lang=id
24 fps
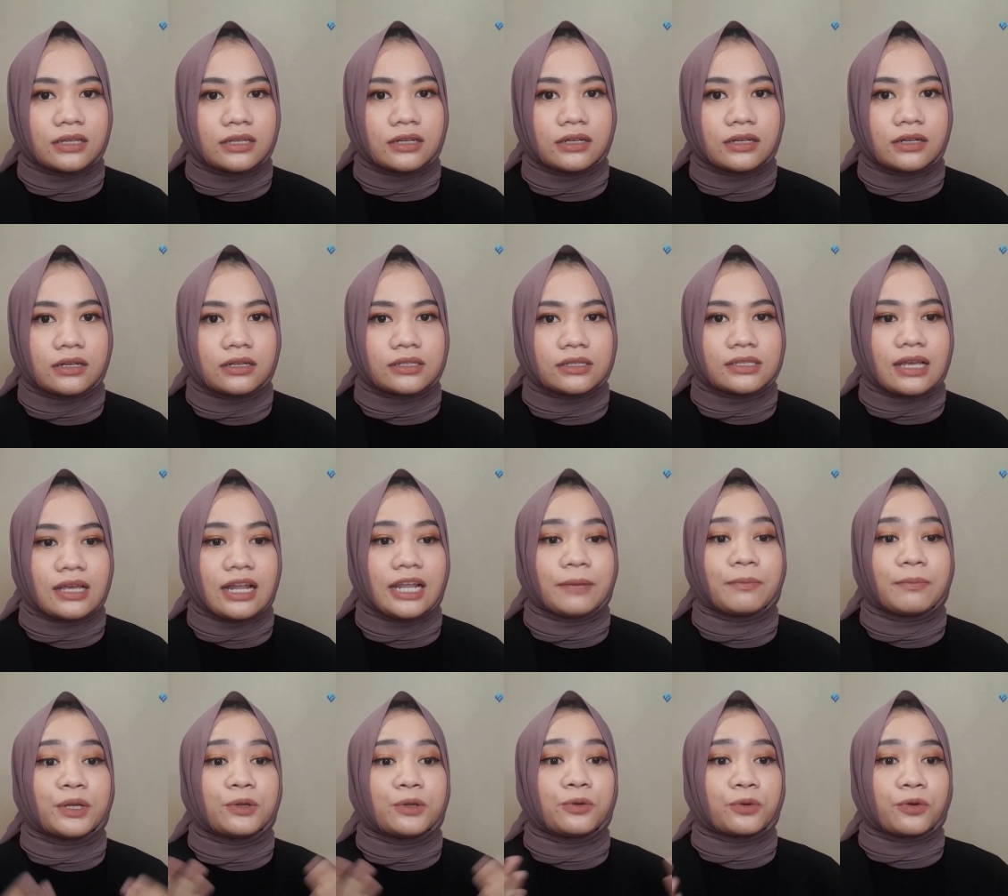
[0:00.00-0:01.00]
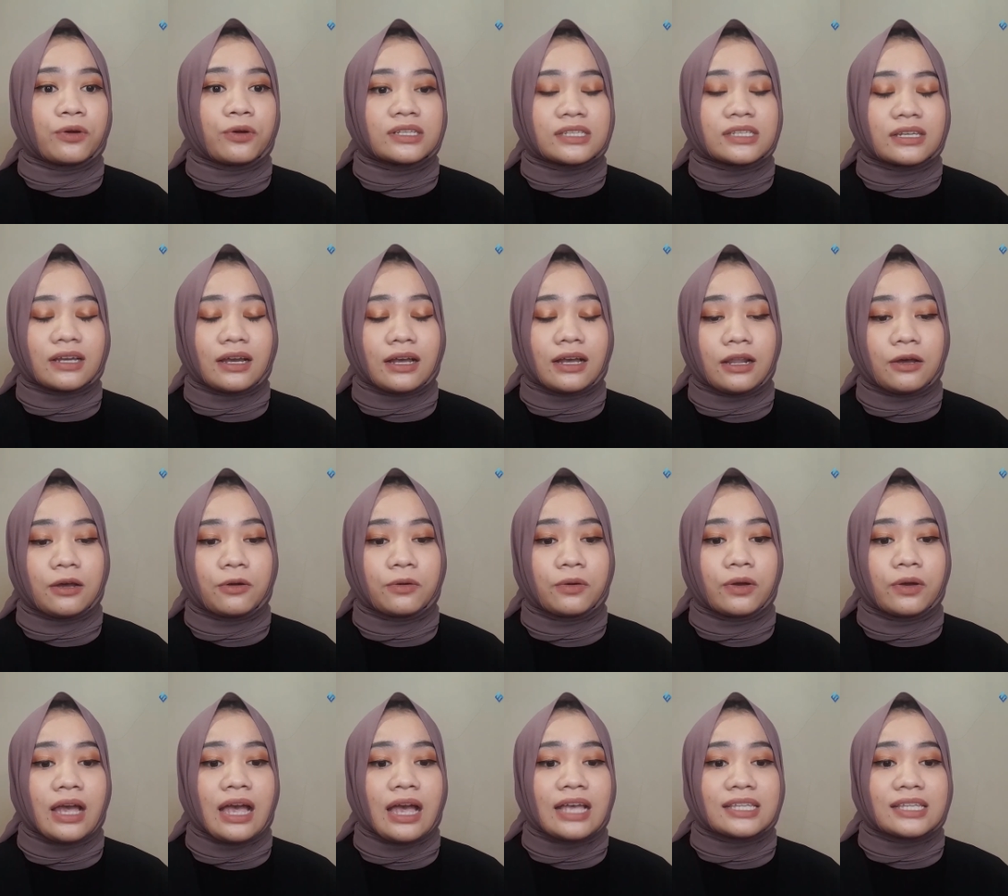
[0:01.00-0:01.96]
e, saling mendukung sekalau